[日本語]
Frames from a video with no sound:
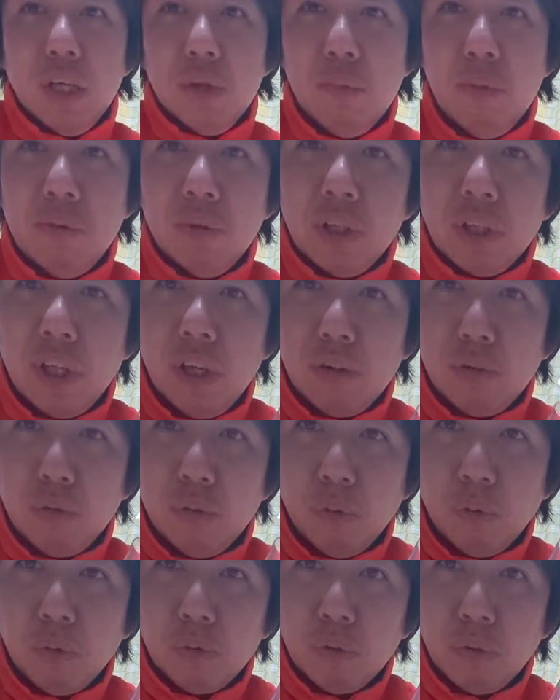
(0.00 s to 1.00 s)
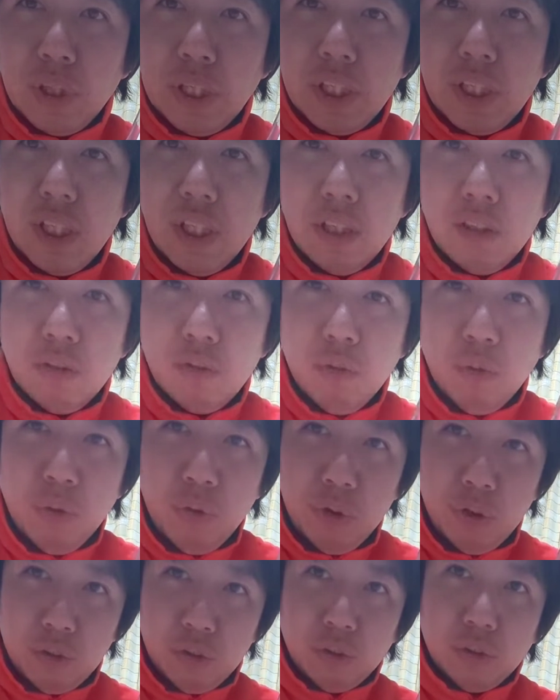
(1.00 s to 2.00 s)
今まで結構この
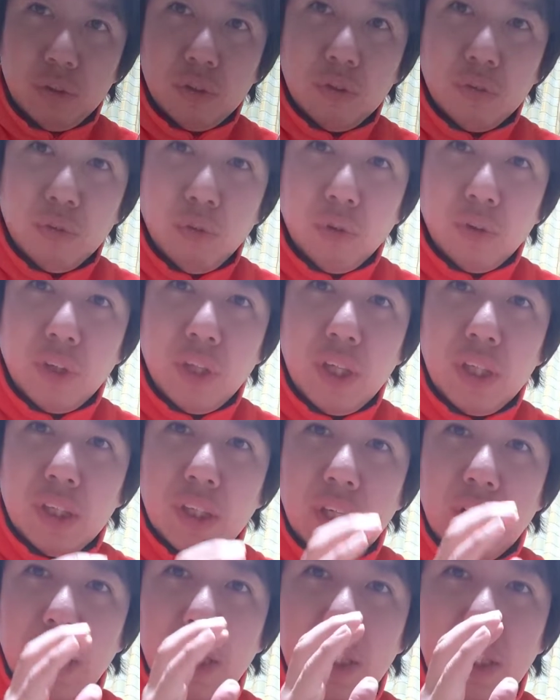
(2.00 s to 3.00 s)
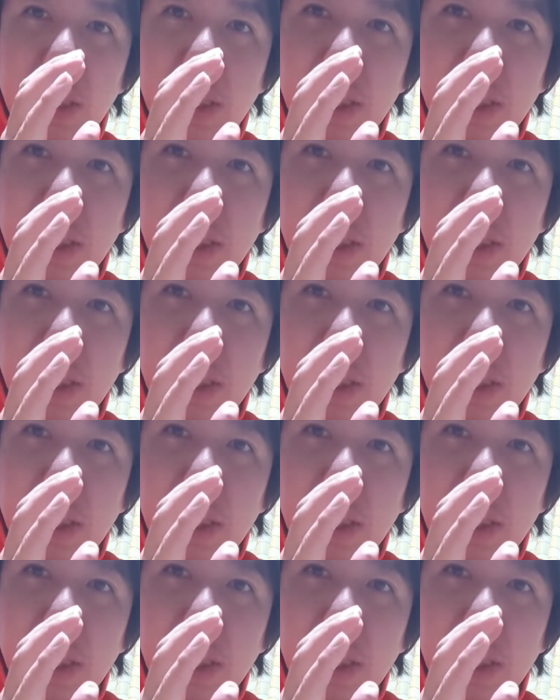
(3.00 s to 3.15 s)
リキッドオイルを全体